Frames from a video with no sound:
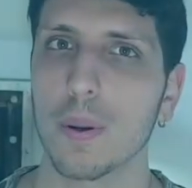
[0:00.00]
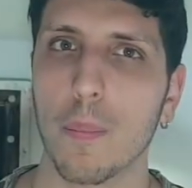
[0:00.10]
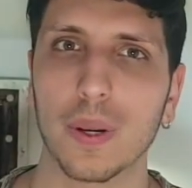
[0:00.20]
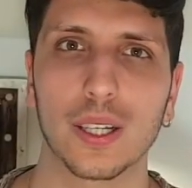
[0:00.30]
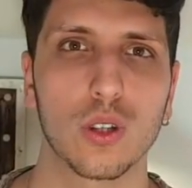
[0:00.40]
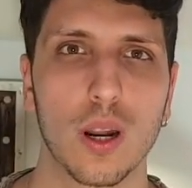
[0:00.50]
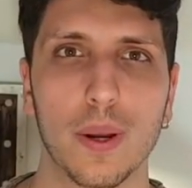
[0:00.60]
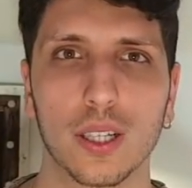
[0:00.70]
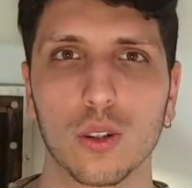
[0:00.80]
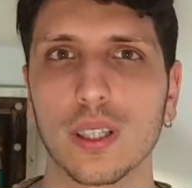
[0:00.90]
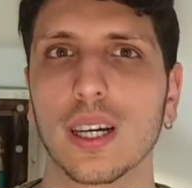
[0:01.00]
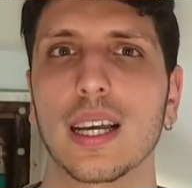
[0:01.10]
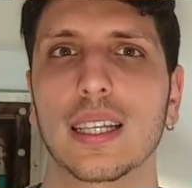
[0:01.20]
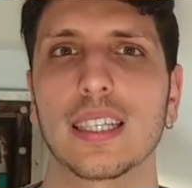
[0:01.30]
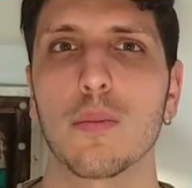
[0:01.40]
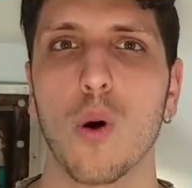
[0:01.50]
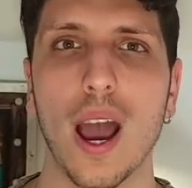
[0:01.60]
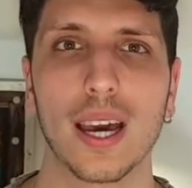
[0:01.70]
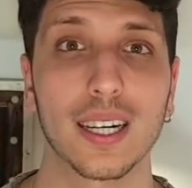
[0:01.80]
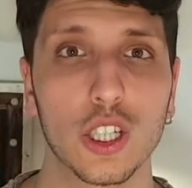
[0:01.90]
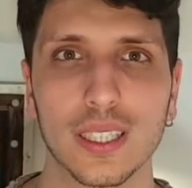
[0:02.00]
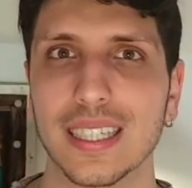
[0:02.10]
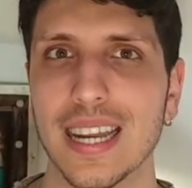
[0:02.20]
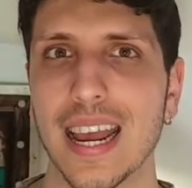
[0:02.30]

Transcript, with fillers: applicazione per Android che andiamo a recensire